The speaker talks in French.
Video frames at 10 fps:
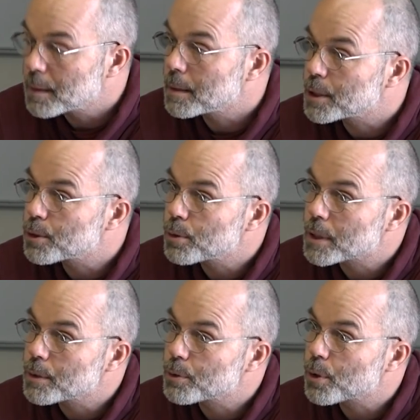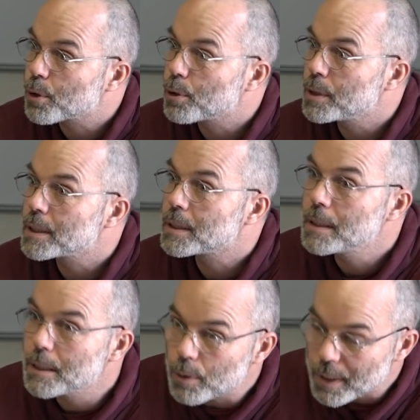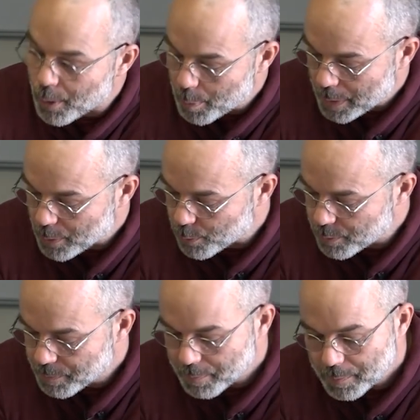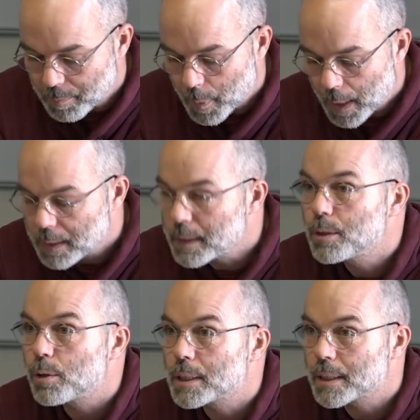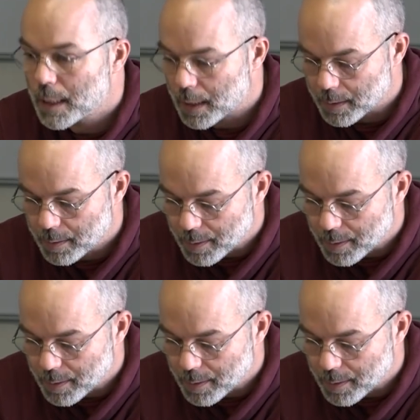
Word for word: des gens qui ne se reconnaissent ni dans les grands patrons, ni dans les salariés.